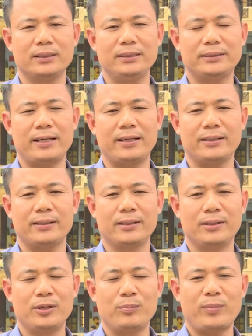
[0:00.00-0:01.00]
đi xe
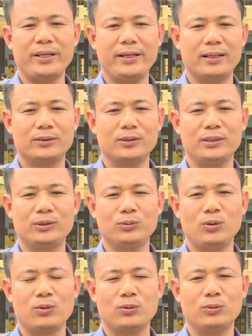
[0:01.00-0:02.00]
máy điện cho nên chúng
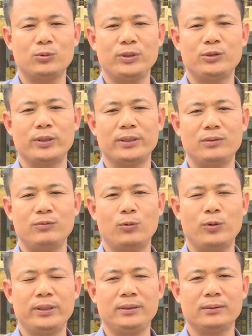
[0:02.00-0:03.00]
tôi cũng tuyên truyền đến phụ
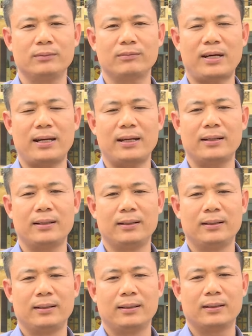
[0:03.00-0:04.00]
huynh và
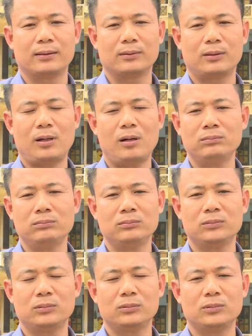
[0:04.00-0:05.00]
ờ,
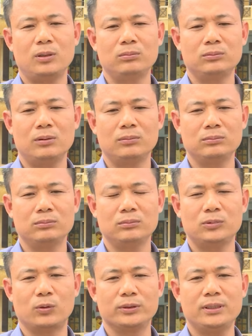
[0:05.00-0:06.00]
không không không
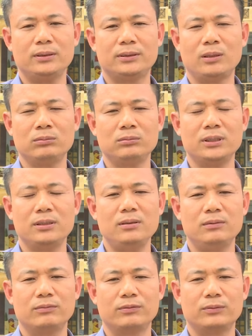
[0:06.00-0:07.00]
tổ chức trông giữ
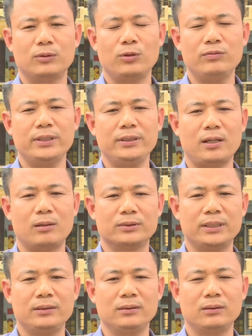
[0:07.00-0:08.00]
đối với những học
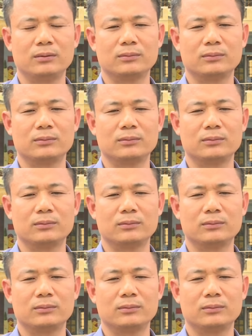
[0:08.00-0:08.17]
sinh